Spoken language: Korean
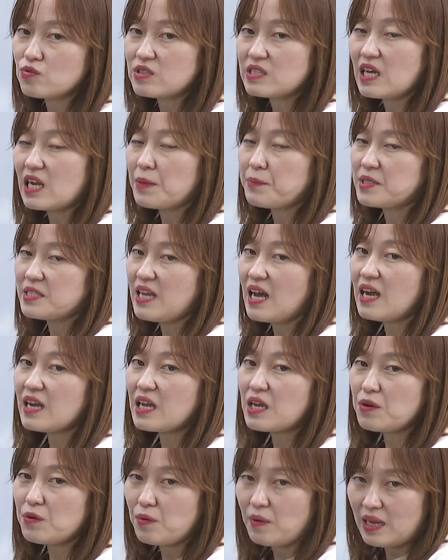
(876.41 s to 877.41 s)
이 사람이
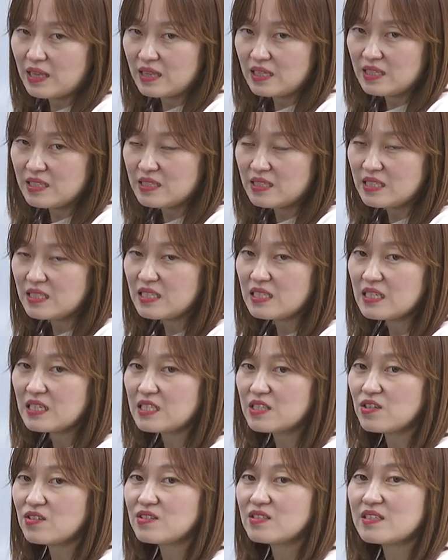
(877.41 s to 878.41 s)
상해로 왔는지
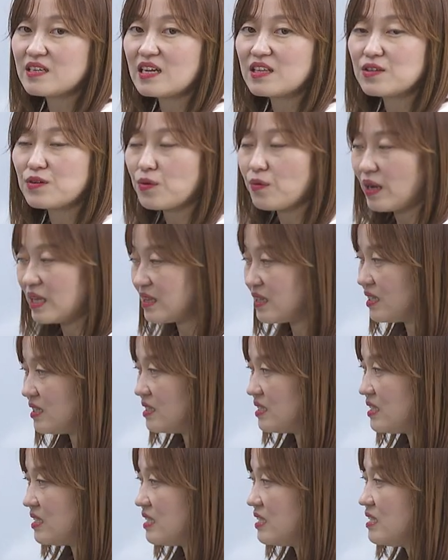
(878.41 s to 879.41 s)
기저질환으로
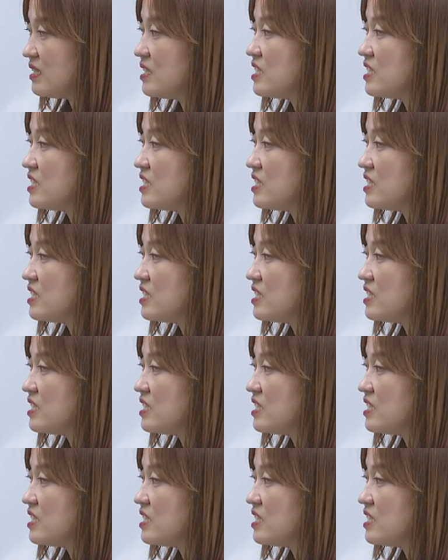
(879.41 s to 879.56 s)
왔는지